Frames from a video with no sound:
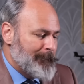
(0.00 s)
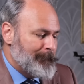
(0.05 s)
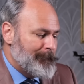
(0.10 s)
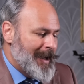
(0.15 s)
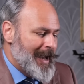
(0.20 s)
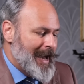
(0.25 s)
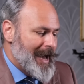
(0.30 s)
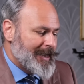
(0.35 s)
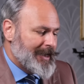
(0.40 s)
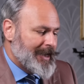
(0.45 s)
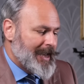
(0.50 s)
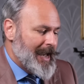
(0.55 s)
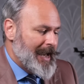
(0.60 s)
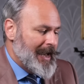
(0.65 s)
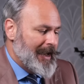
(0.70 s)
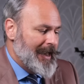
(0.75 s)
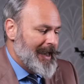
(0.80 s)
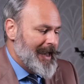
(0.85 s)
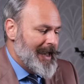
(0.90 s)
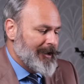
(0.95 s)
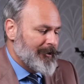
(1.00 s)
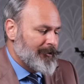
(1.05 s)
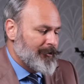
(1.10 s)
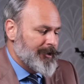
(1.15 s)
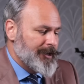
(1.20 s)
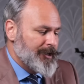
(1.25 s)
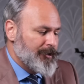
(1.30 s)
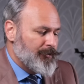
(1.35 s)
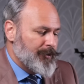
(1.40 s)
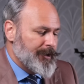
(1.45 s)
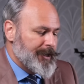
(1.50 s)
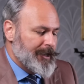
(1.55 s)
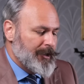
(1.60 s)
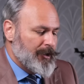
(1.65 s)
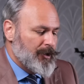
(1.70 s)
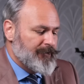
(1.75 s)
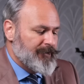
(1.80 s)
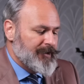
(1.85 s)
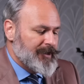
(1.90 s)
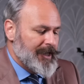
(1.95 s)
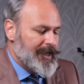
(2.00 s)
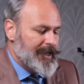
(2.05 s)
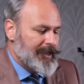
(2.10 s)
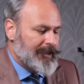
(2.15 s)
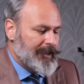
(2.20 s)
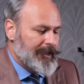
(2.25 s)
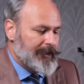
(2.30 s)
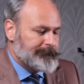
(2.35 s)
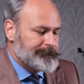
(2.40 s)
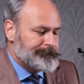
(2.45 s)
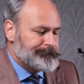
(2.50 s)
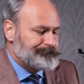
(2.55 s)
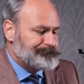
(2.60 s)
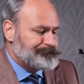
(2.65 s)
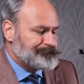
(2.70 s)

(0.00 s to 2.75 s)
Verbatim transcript: barca, eccole qui, lo vedete. Mm.